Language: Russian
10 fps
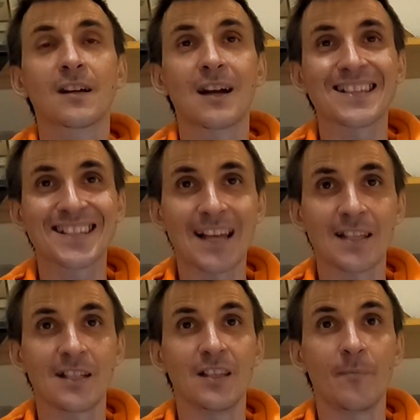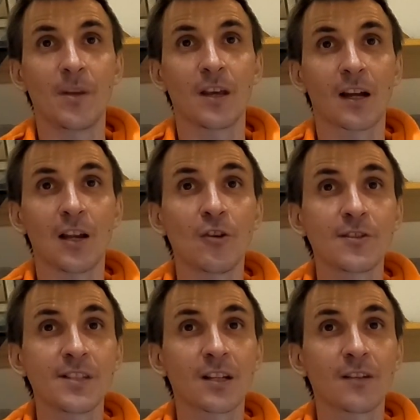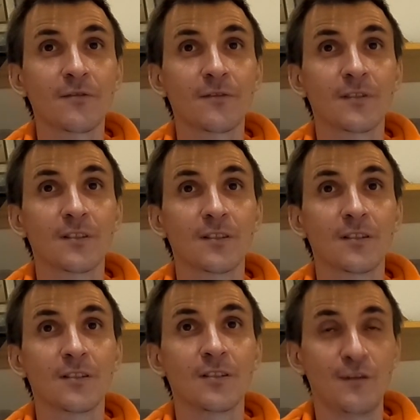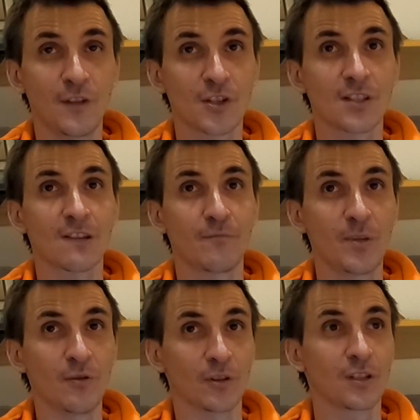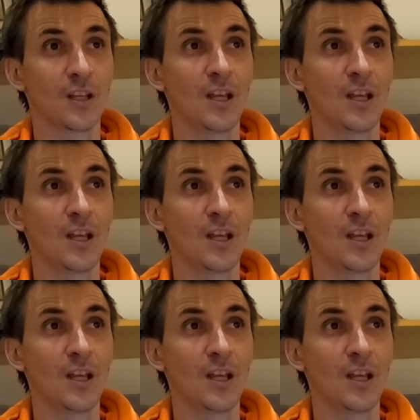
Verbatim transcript: касательно моноколесников движется вперед.